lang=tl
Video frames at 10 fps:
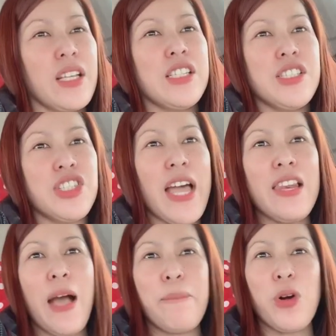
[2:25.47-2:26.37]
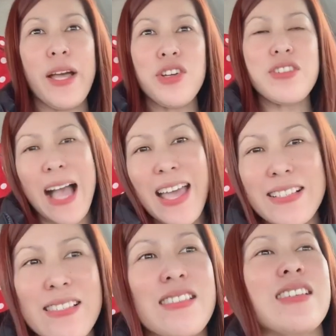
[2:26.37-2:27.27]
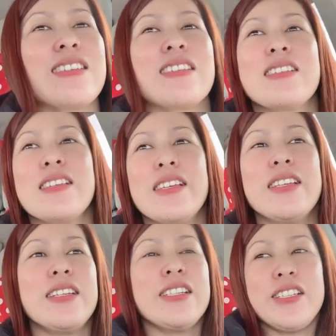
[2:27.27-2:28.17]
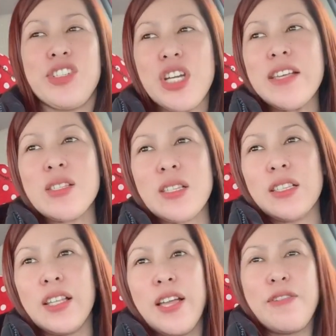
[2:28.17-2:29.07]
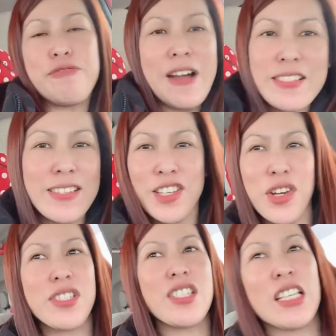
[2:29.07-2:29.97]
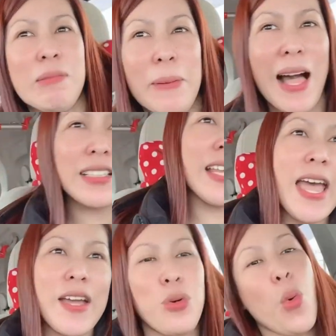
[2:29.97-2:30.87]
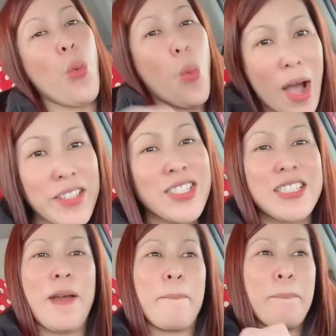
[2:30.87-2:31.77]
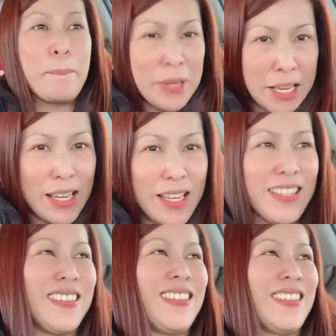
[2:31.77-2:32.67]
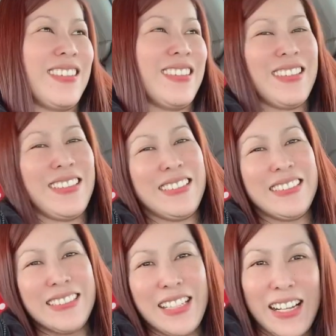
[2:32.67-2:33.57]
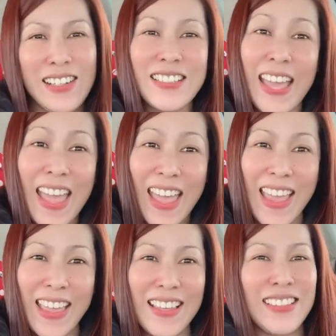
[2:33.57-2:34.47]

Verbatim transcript: dyan lang po kayo guys. Just fasten your seatbelt and watch me. Okay?